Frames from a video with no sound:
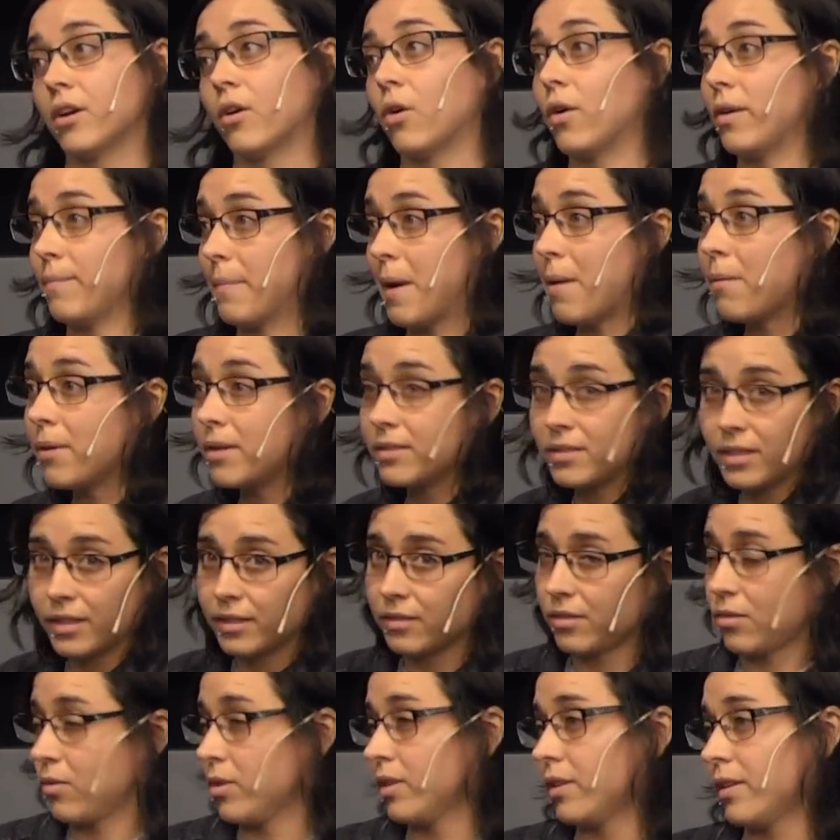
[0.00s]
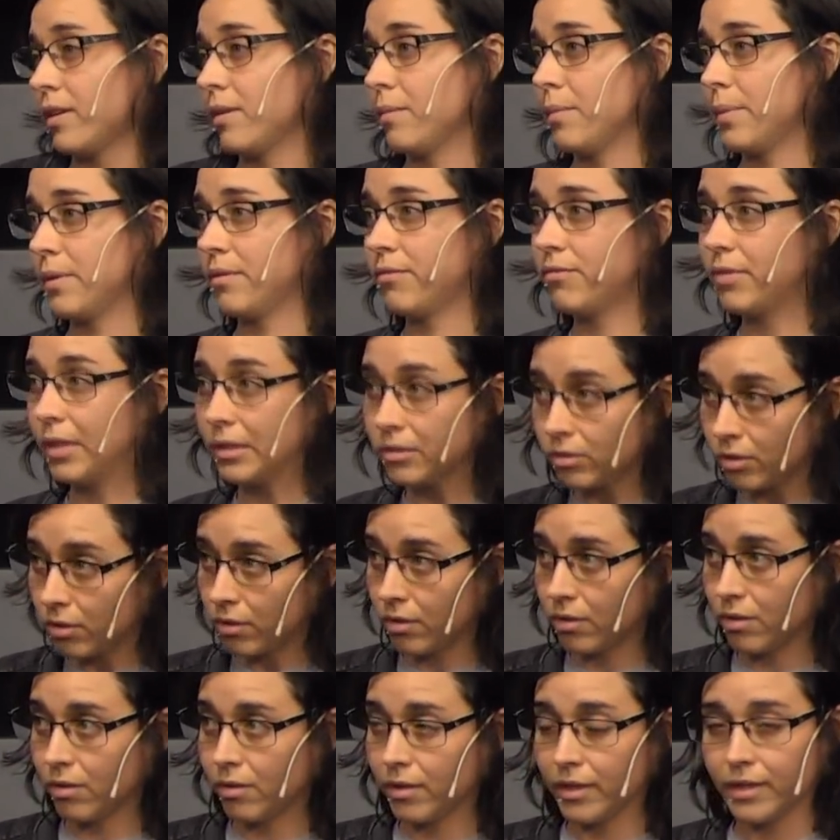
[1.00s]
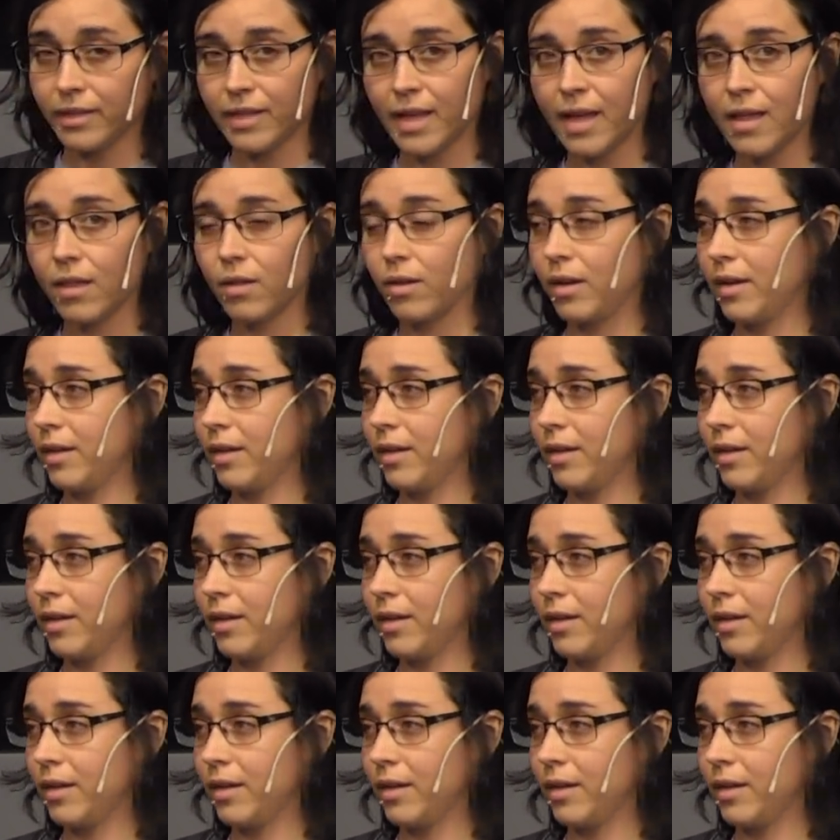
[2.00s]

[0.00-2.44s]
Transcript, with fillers: Vamos a decir que se encuentra en perfecto estado,